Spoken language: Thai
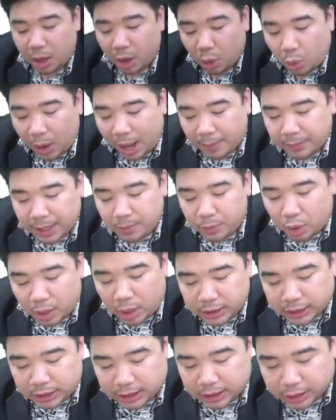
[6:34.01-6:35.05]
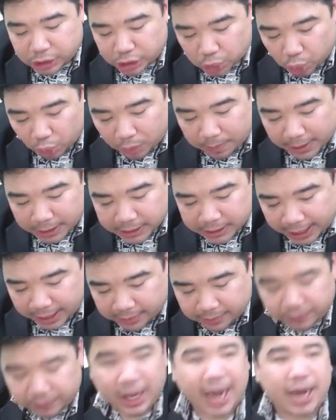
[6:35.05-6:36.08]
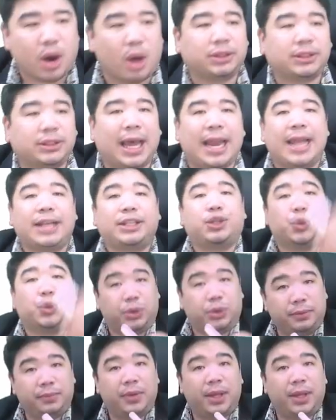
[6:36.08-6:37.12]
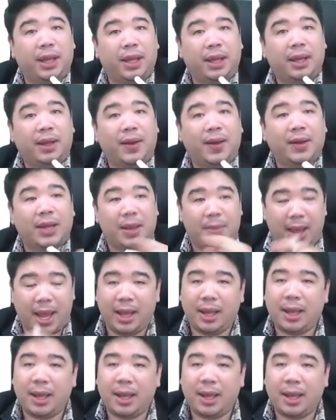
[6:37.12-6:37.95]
ความเข้มข้นจะคือ ศูนย์เปอร์เซ็นต์ให้น้องใส่เลขศูนย์ใช่ไหม